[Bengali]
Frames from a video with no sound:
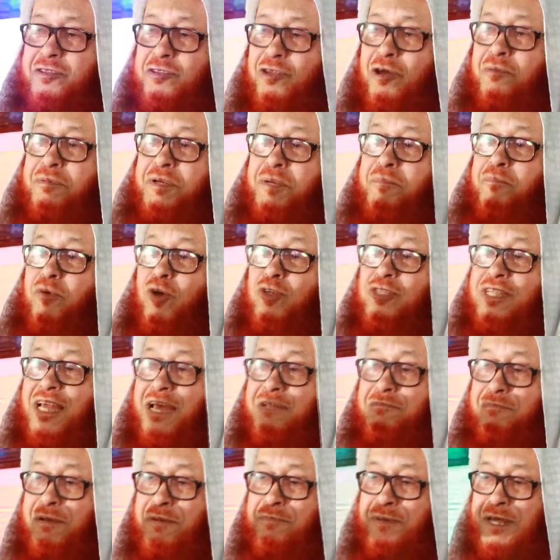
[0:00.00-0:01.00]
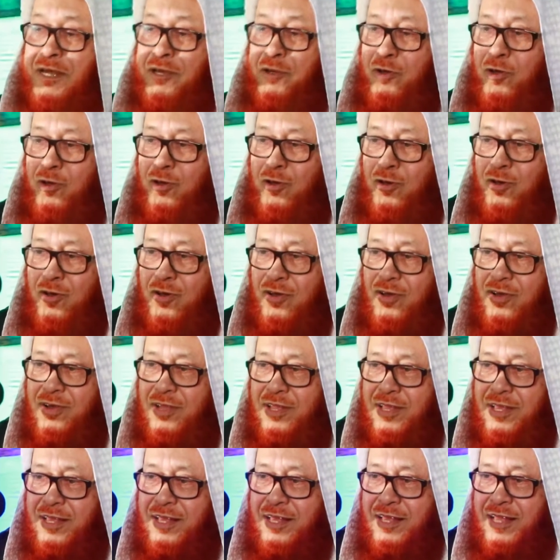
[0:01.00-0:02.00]
তবে মজার ব্যাপার হইল
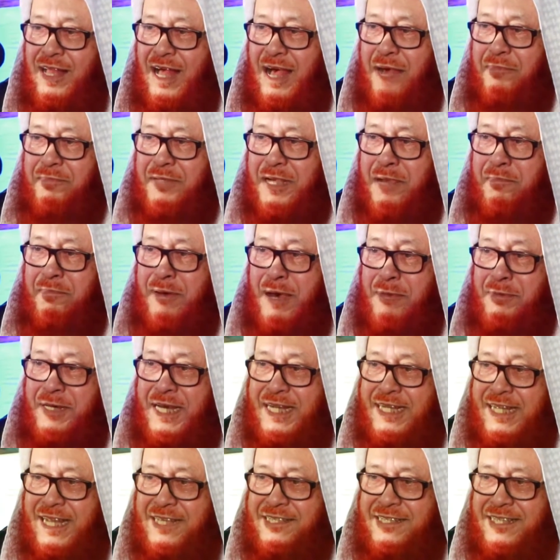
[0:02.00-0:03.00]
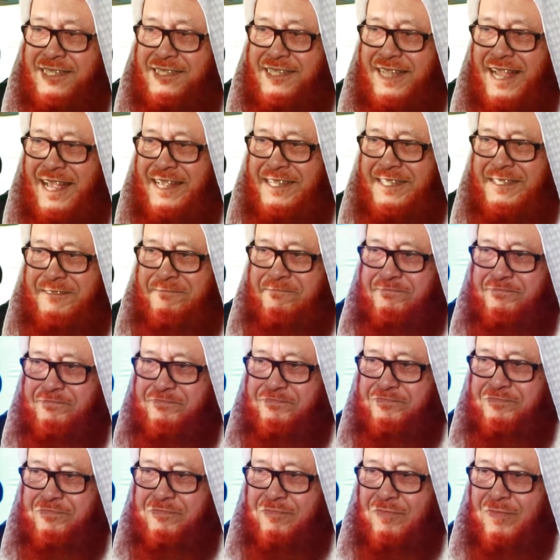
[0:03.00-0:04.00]
আমরা বাবার কাছে চাই
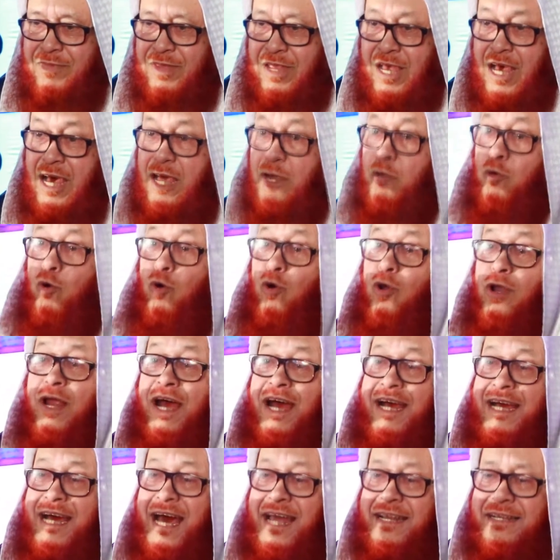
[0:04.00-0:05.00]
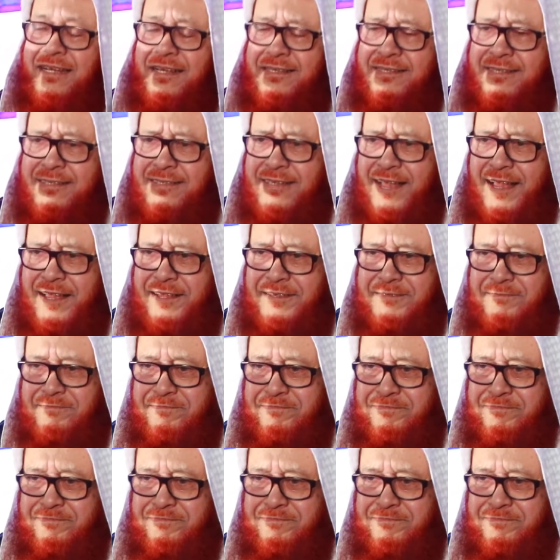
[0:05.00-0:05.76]
আর ওরা কার কাছে চায়